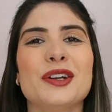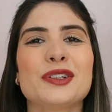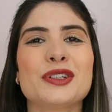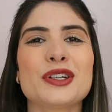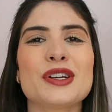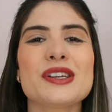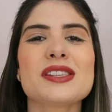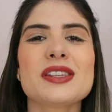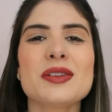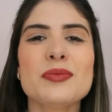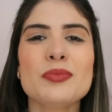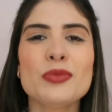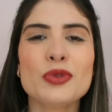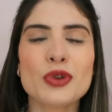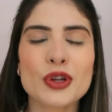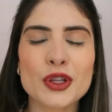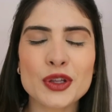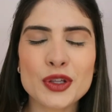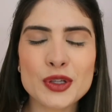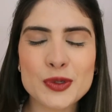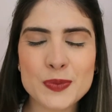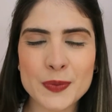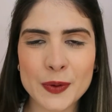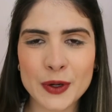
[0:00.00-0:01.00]
Eu trouxe
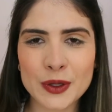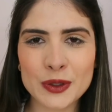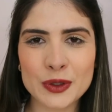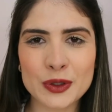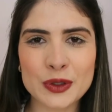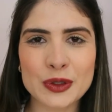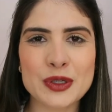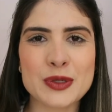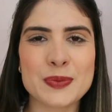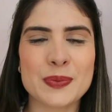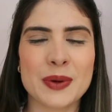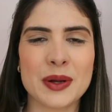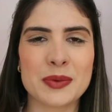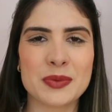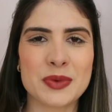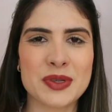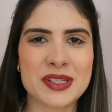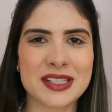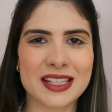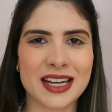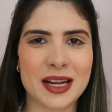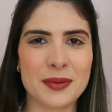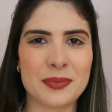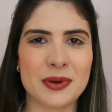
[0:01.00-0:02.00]
muitos produtos pra
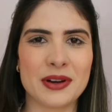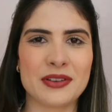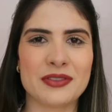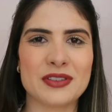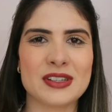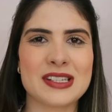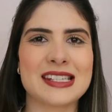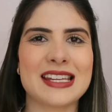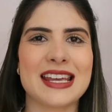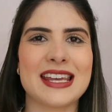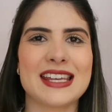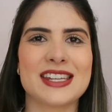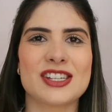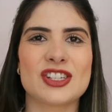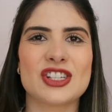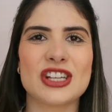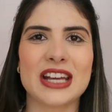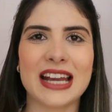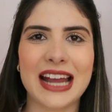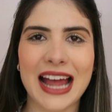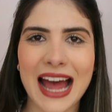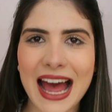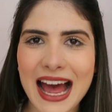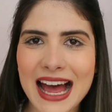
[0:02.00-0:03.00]
mostrar pra vocês
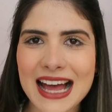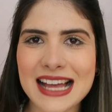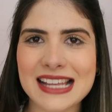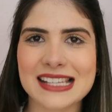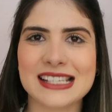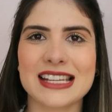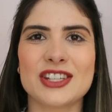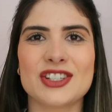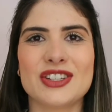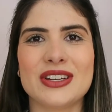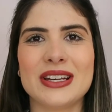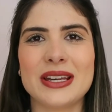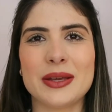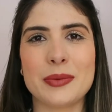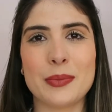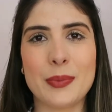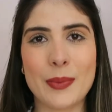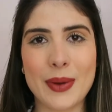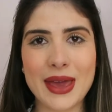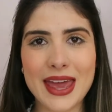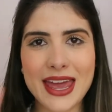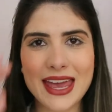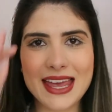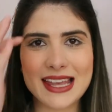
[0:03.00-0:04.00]
de casa, de
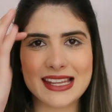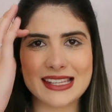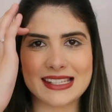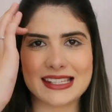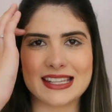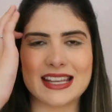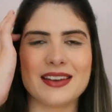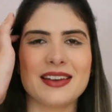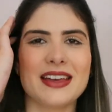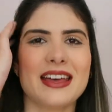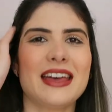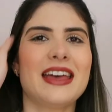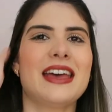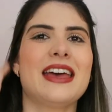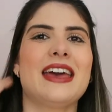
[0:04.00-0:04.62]
limpeza.